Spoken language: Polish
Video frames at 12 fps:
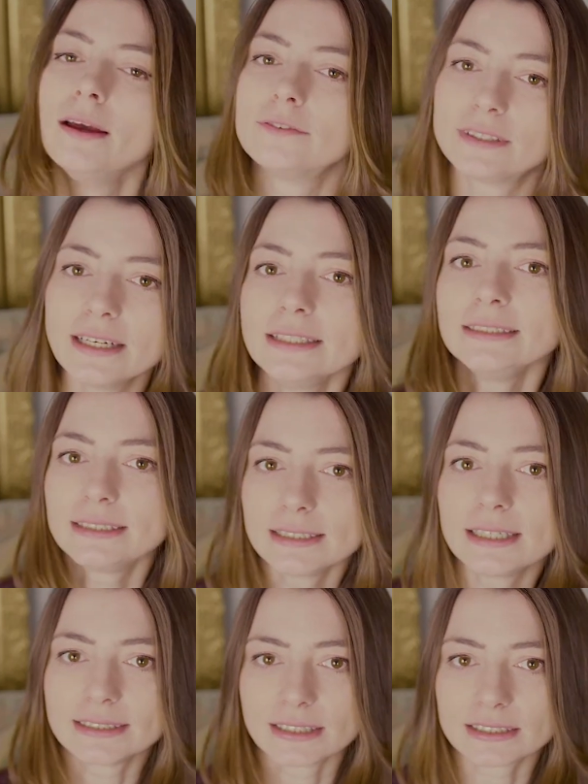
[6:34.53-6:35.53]
W tę
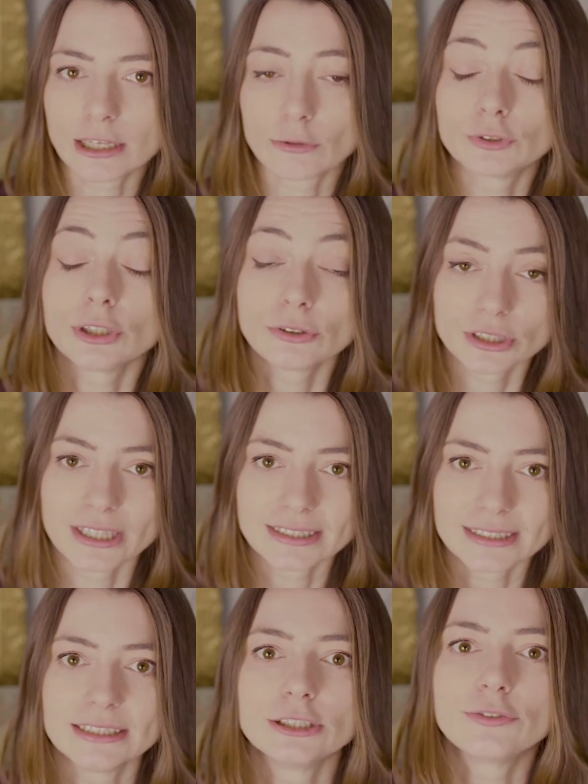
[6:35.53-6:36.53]
intrygę został
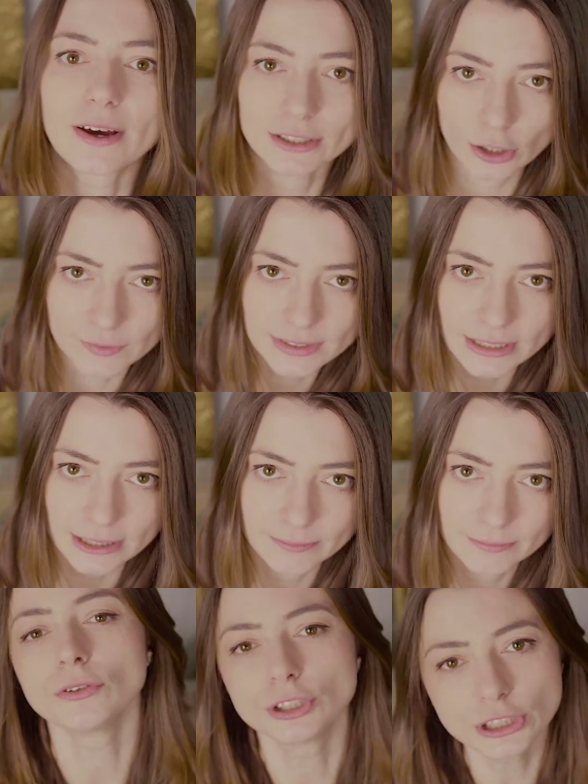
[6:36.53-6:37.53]
wciągnięty Twardowski.
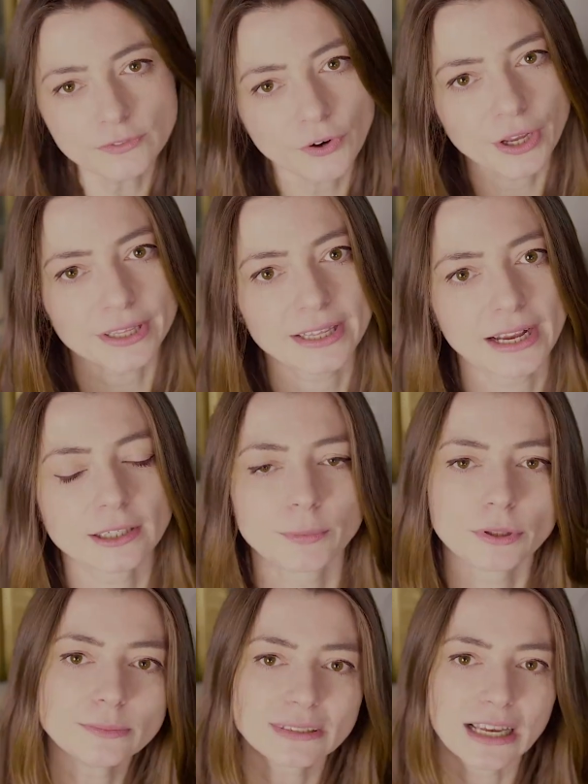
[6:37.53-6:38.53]
O dziwo jednak
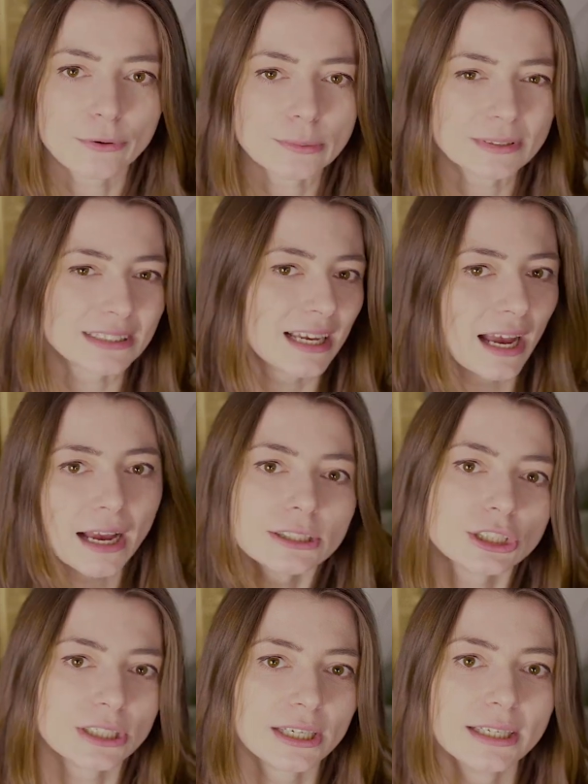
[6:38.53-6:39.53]
po tym całym
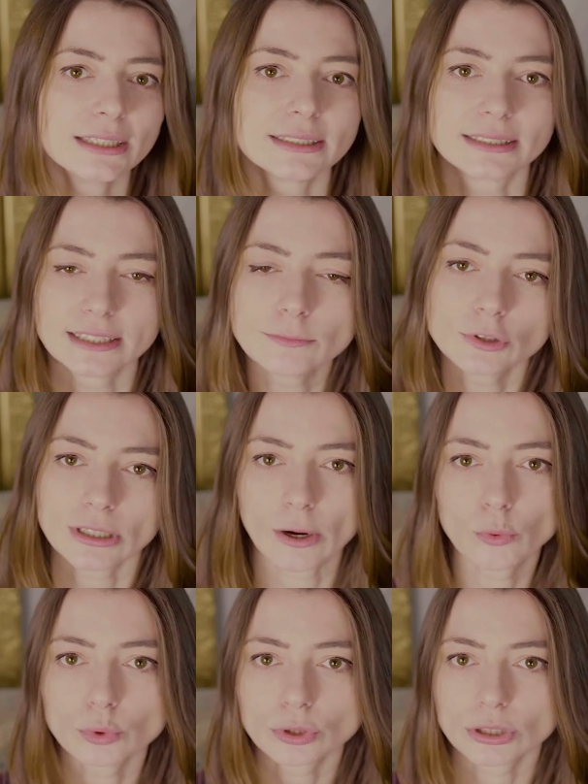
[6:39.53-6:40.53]
seansie Zygmunt
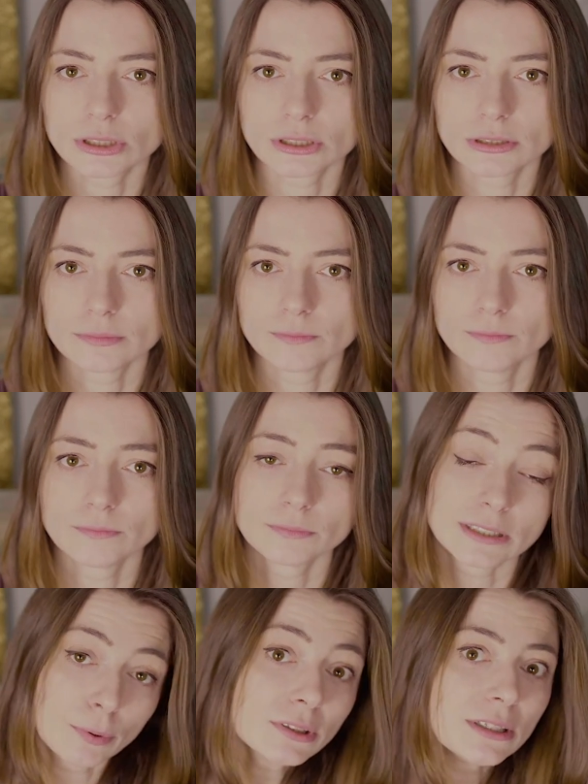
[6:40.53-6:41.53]
August y,
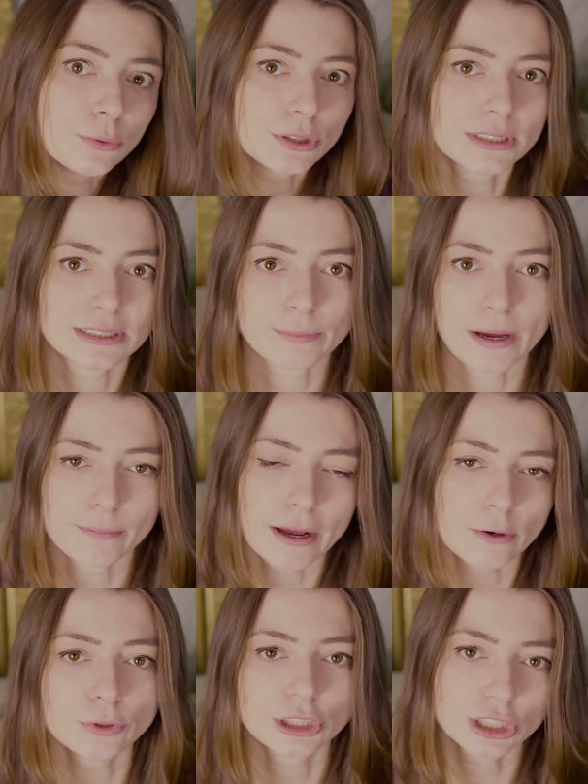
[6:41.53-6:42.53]
zapoznał się z
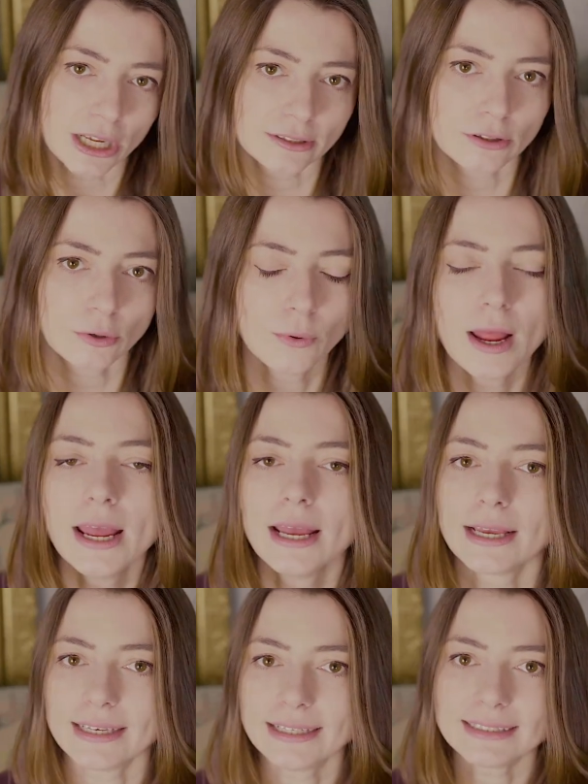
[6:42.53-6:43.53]
Barbarą Giżanką
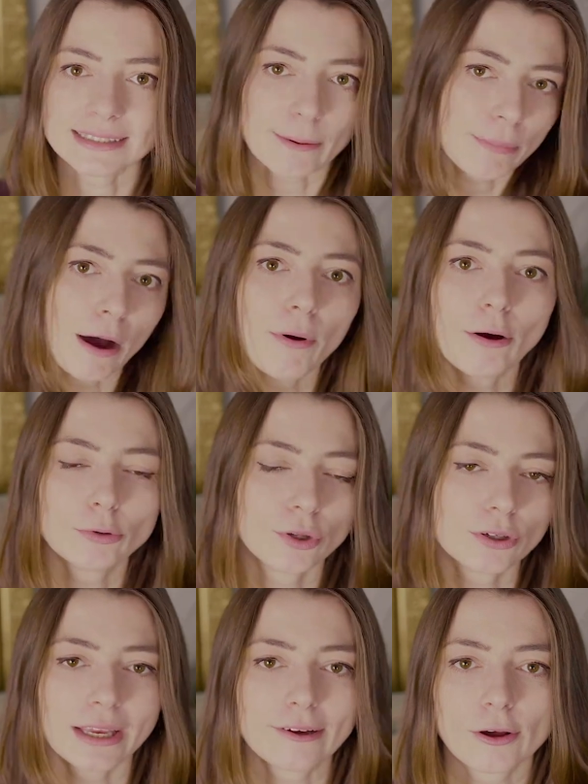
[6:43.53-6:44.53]
i zapałał
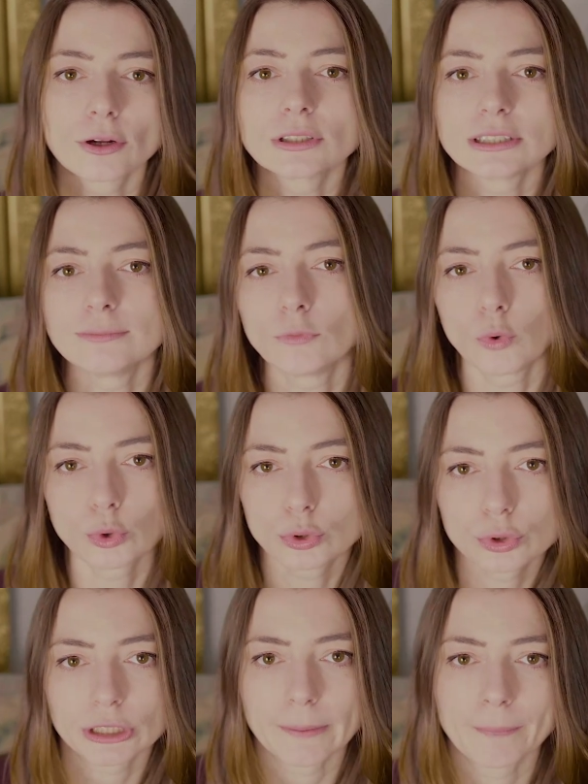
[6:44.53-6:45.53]
do niej gorącym
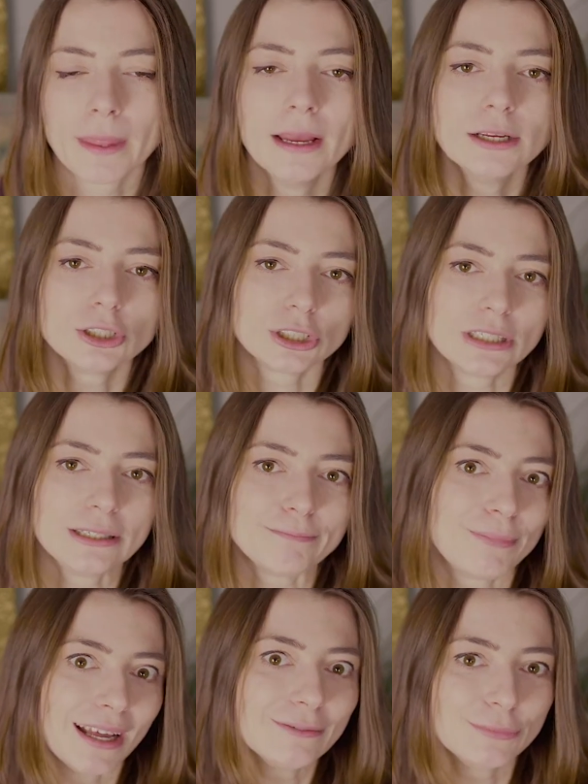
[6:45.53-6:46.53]
uczuciem, czyli
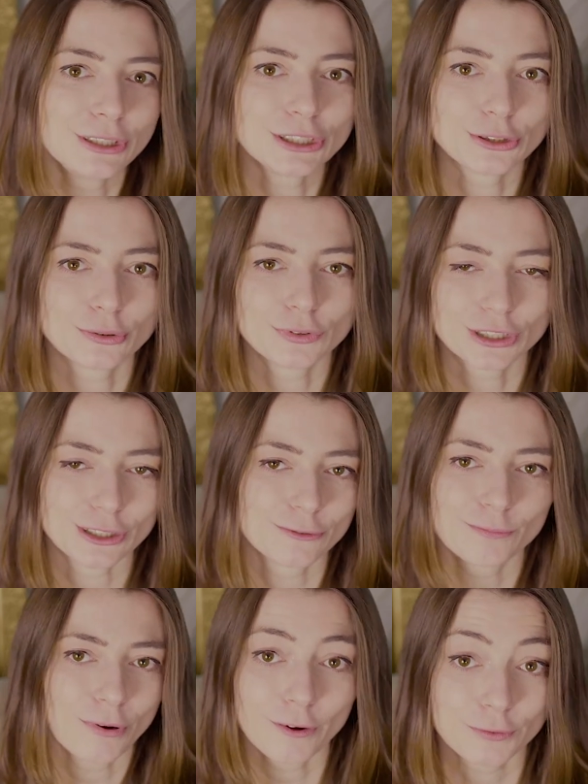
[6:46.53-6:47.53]
plan Miszchów
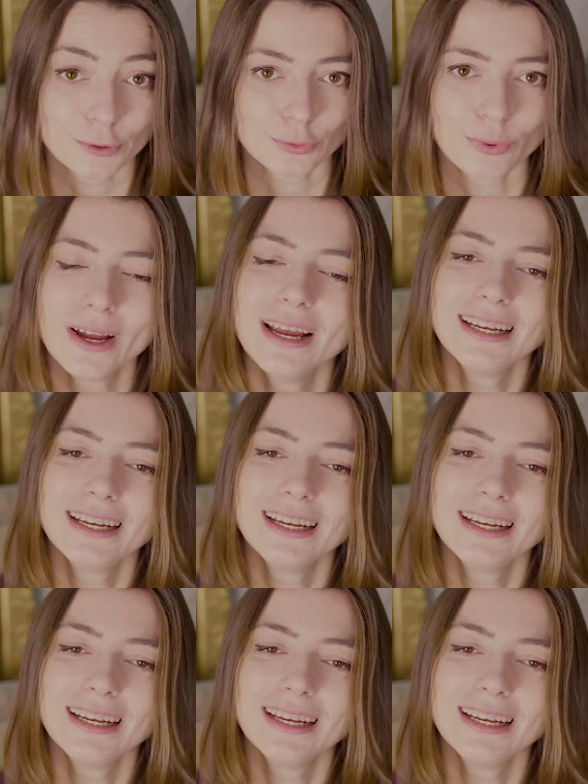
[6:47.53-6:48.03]
się powiódł.